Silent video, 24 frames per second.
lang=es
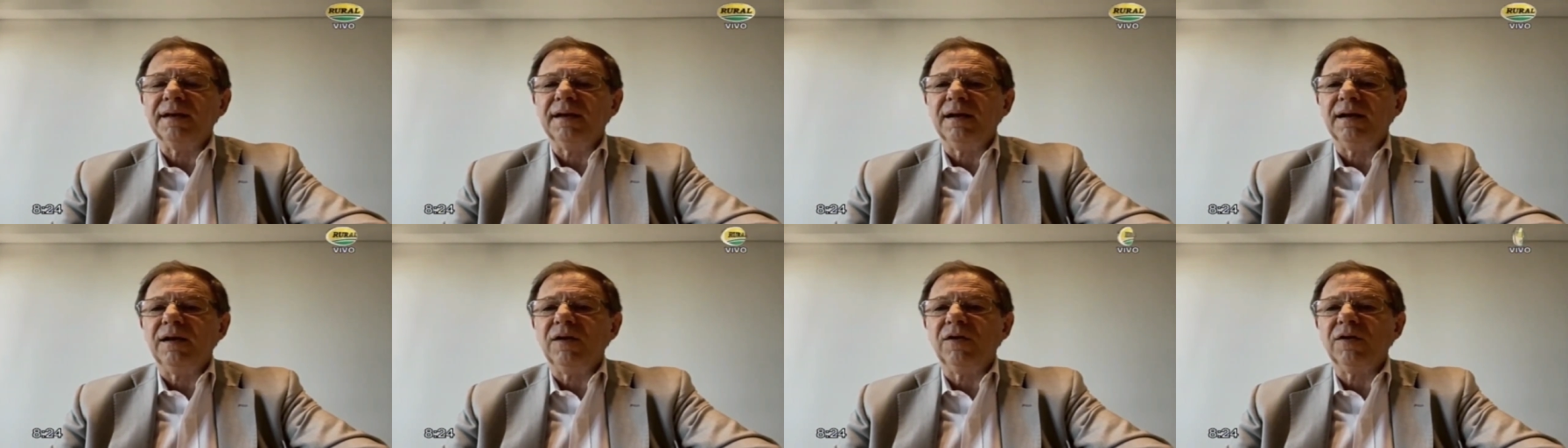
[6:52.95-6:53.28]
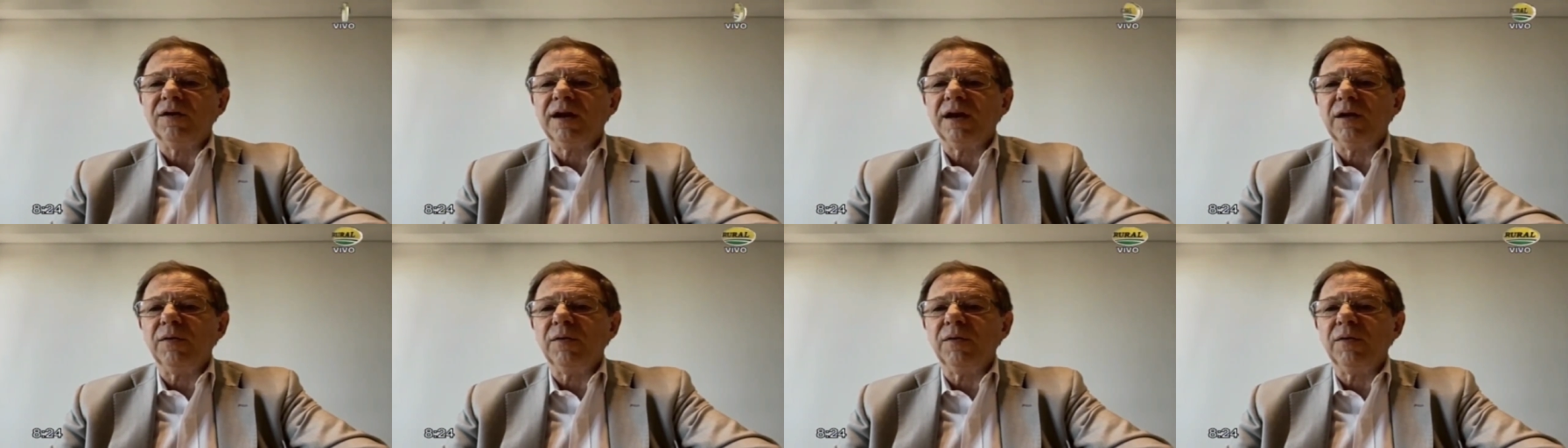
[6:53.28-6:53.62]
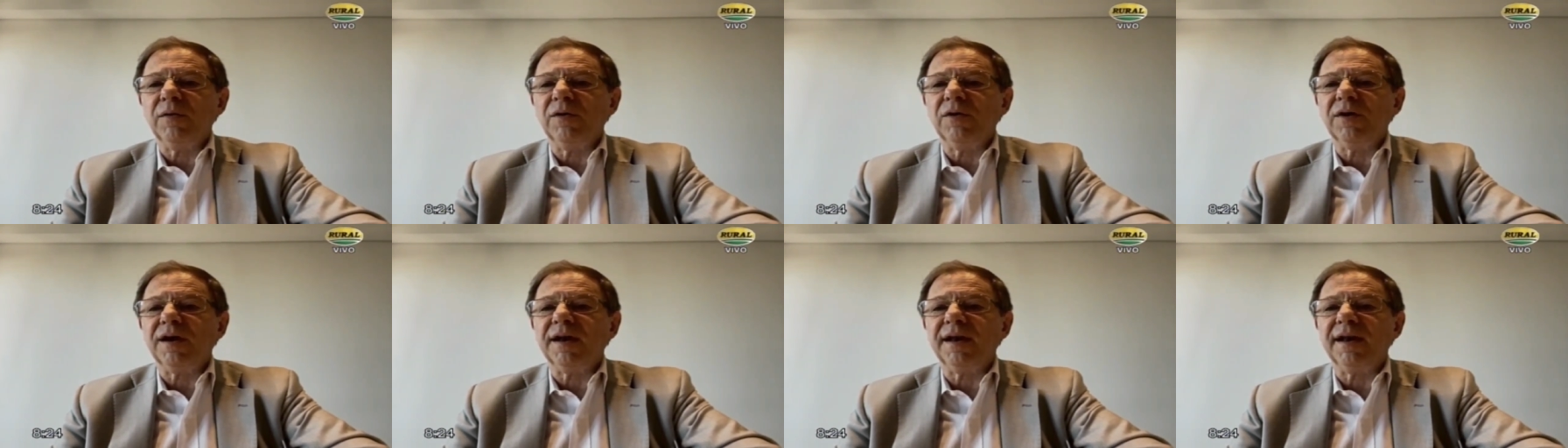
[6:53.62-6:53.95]
lo que luego
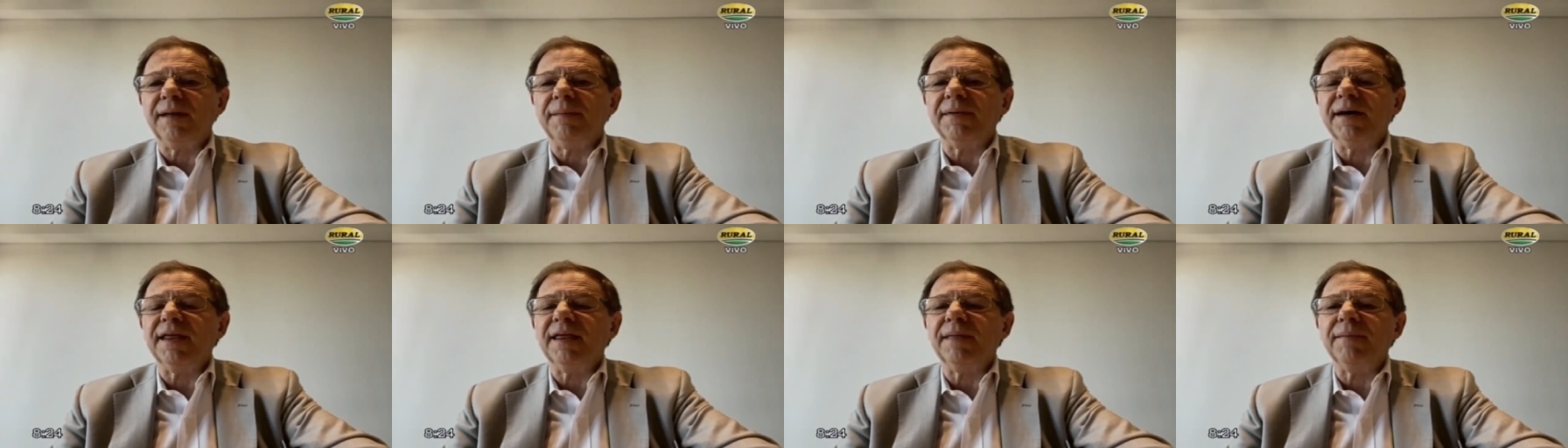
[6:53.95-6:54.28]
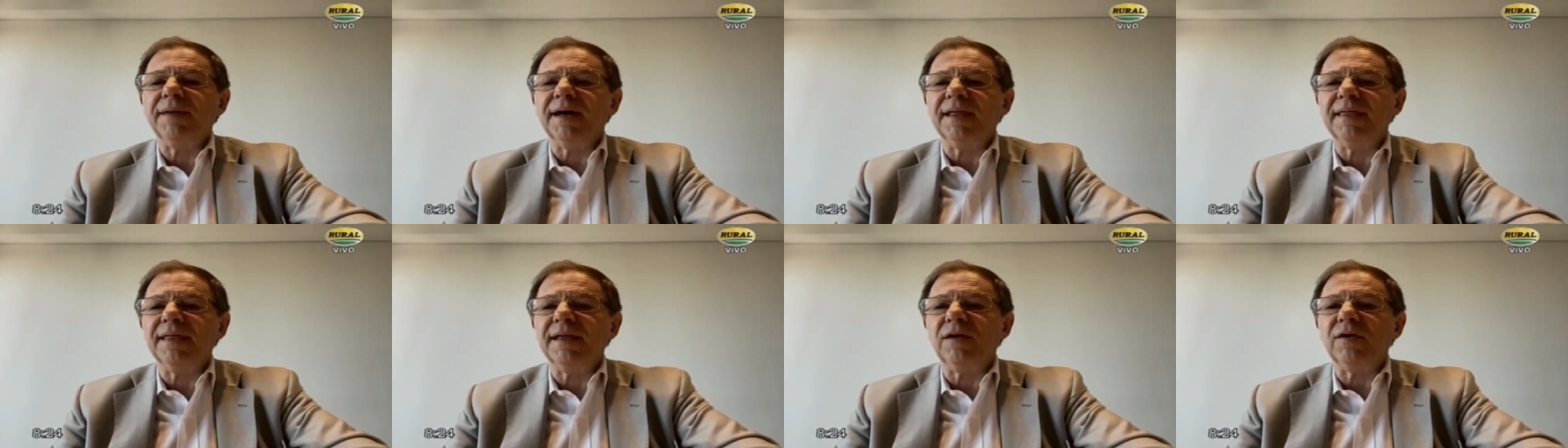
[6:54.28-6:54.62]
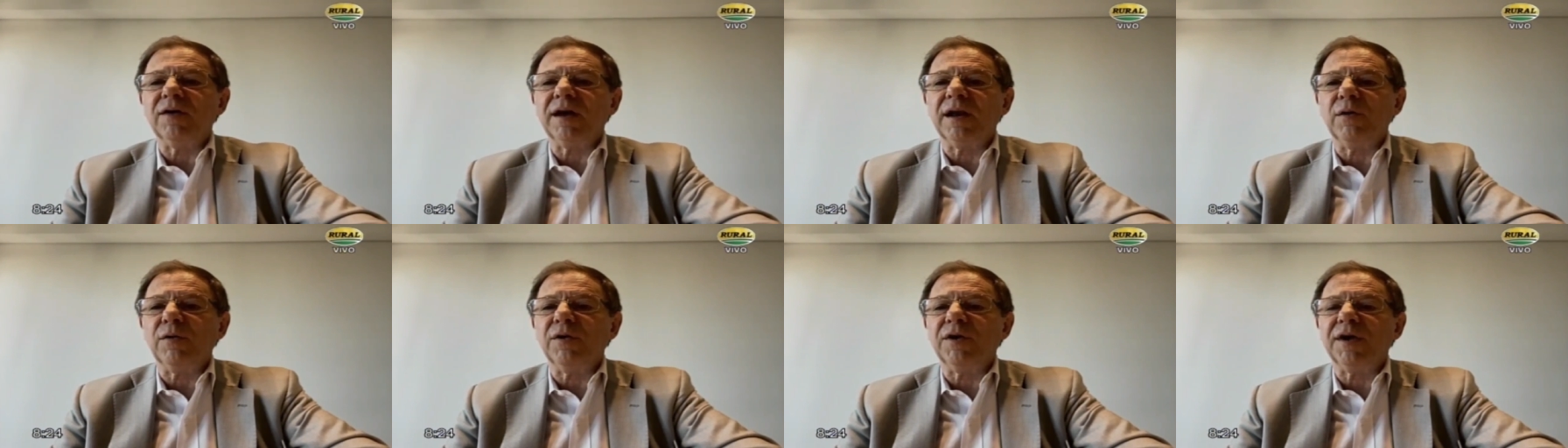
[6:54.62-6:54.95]
genera más demanda, lo que
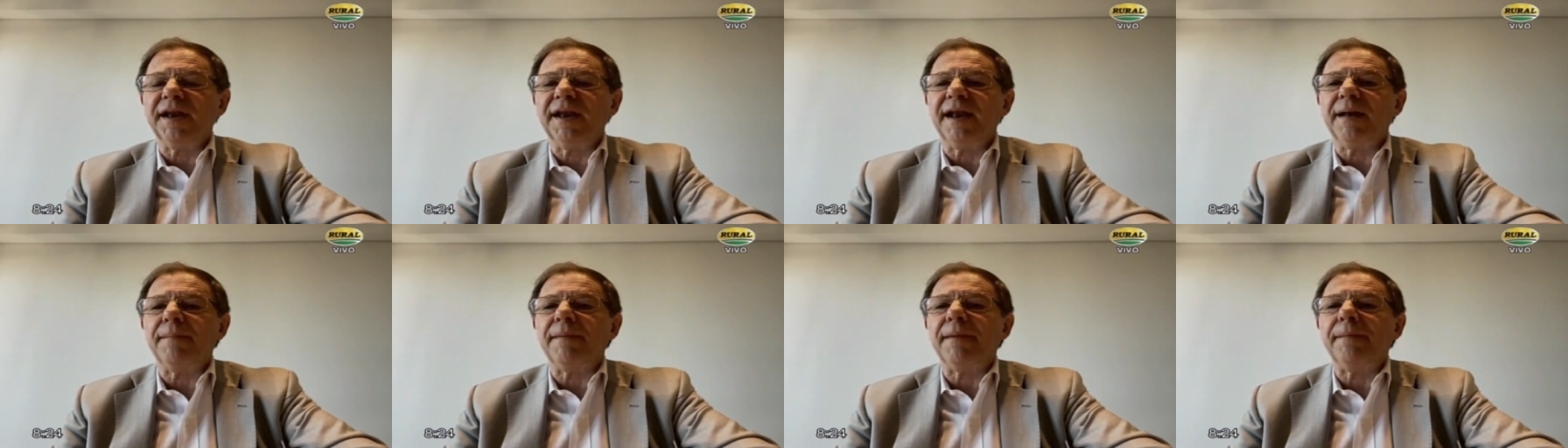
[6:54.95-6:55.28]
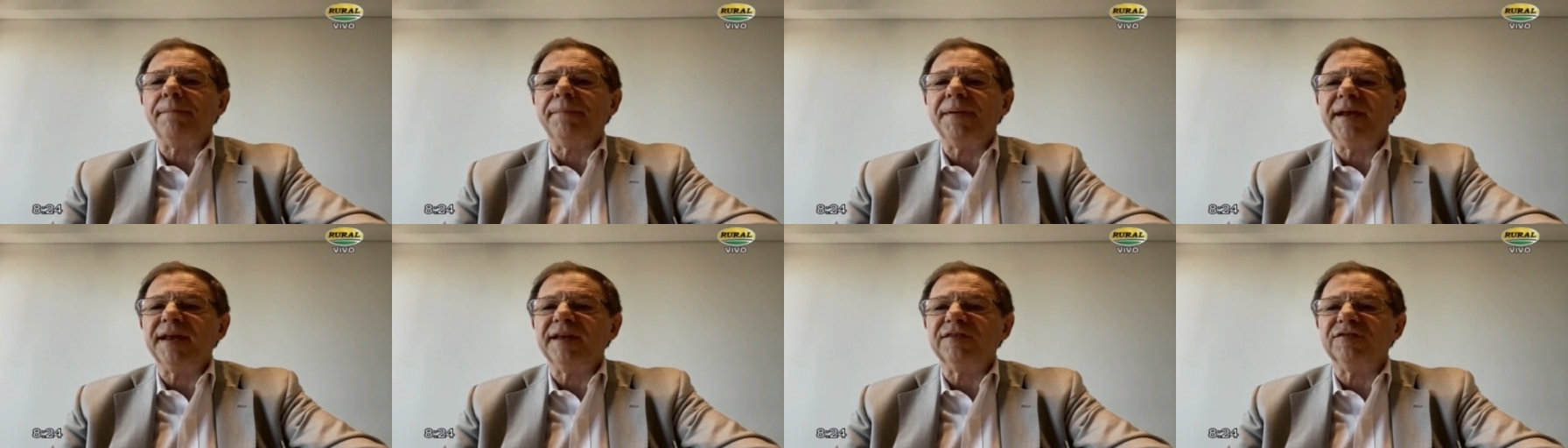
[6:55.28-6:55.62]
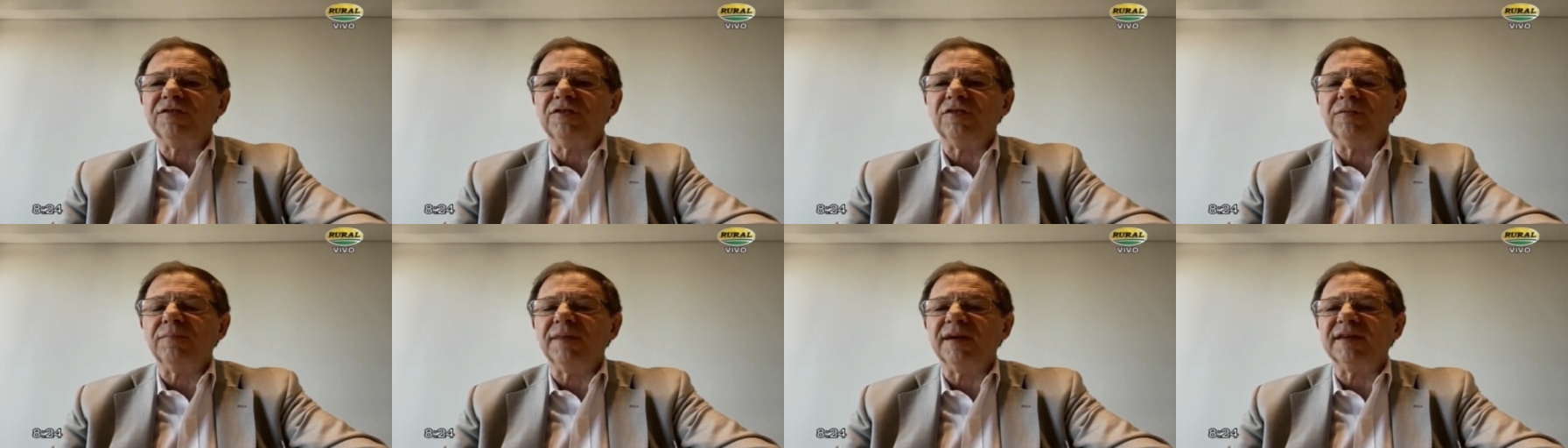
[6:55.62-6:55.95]
luego genera más precio,
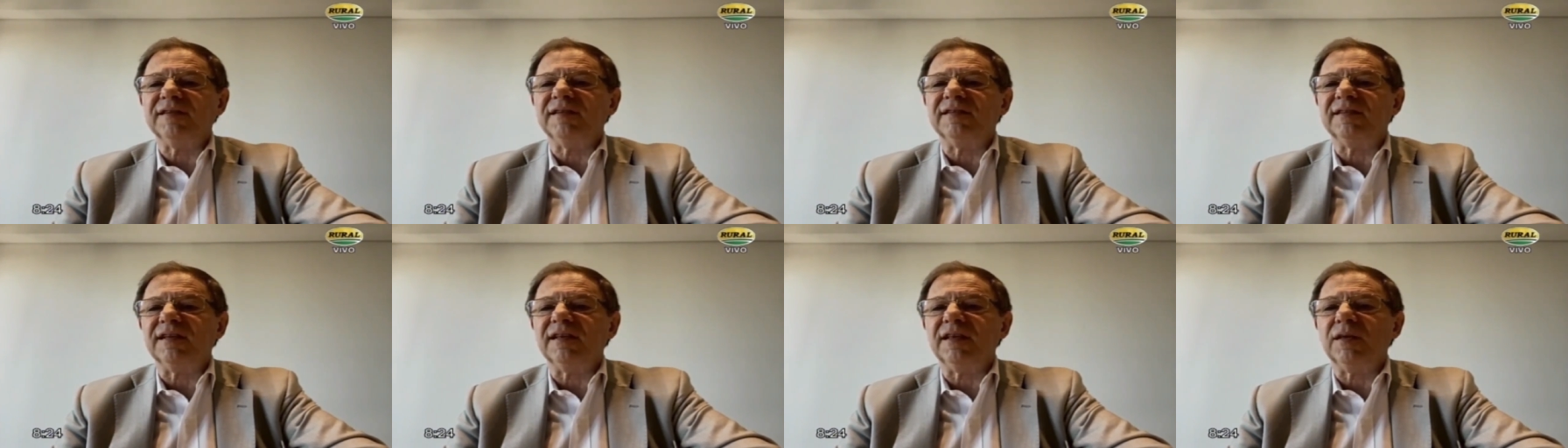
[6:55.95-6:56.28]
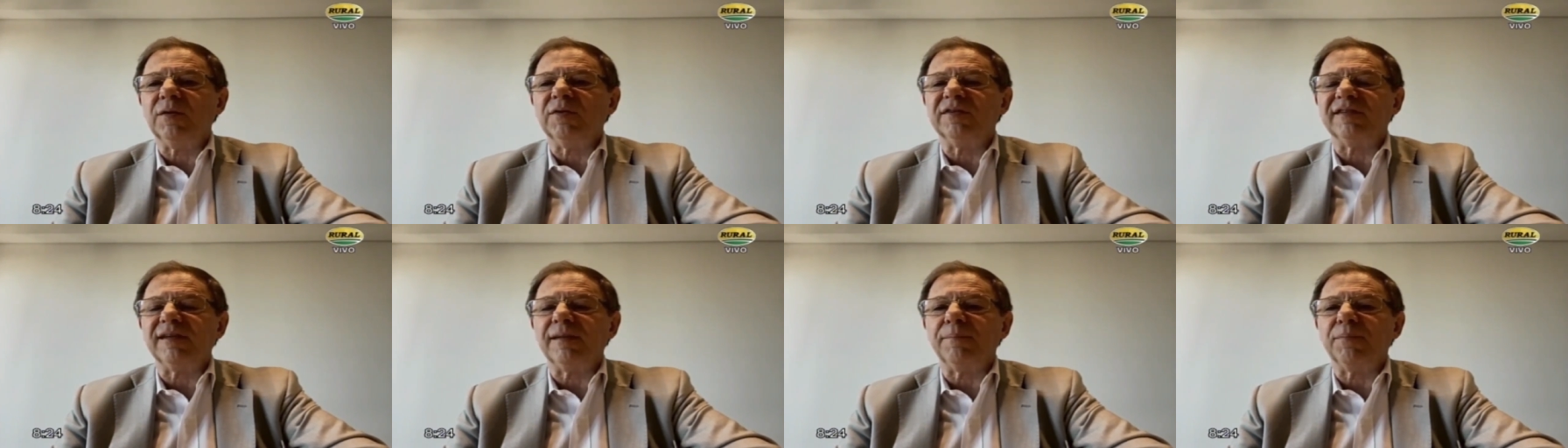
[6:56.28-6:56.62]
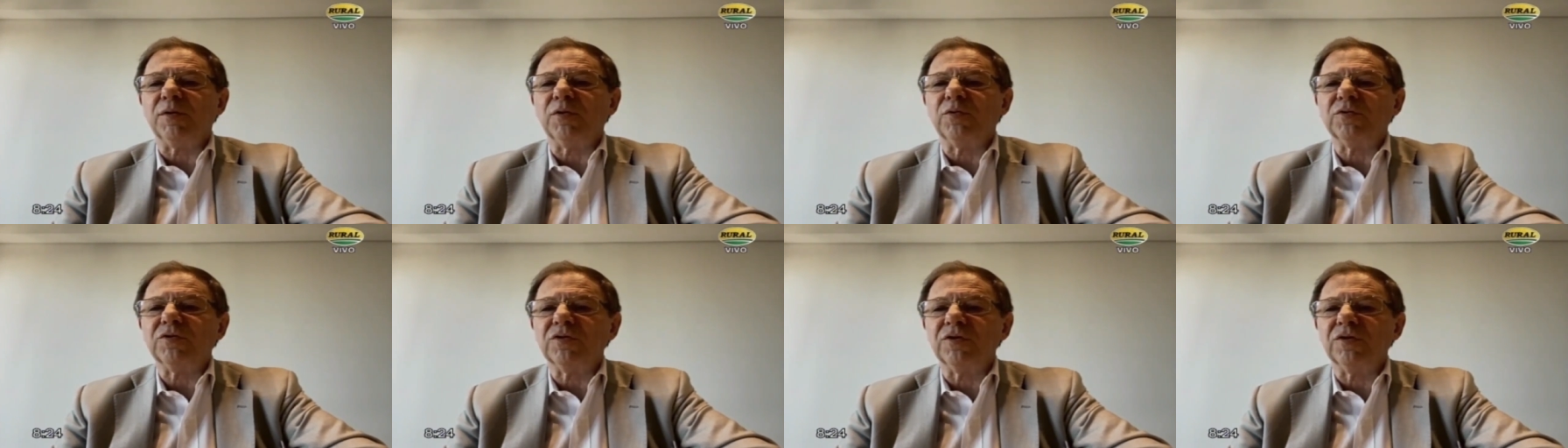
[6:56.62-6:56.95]
más incentivo hacia el
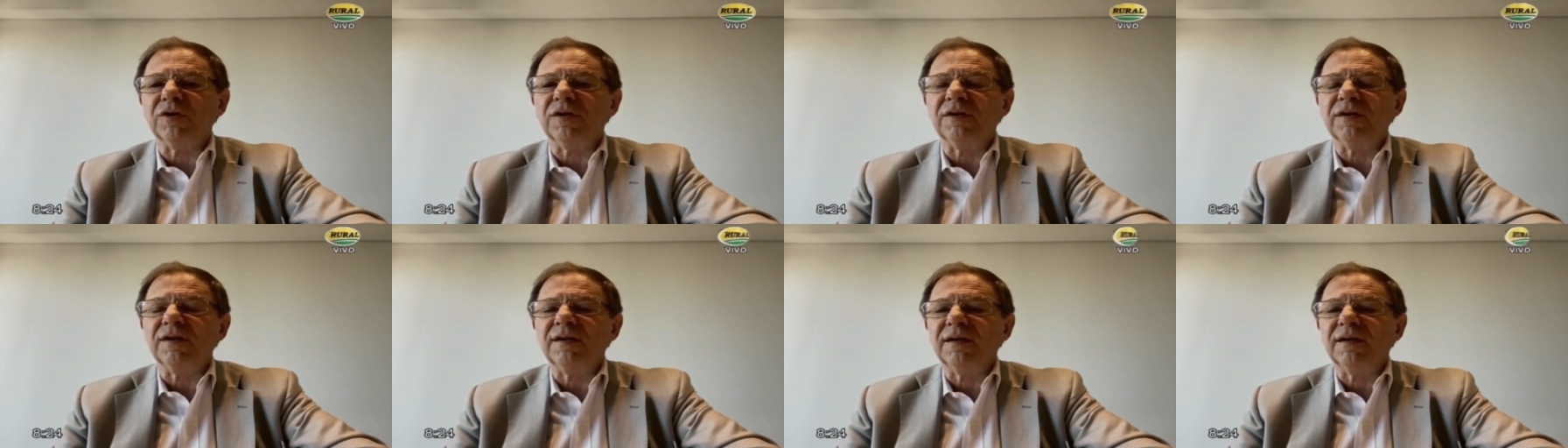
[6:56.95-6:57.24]
productor.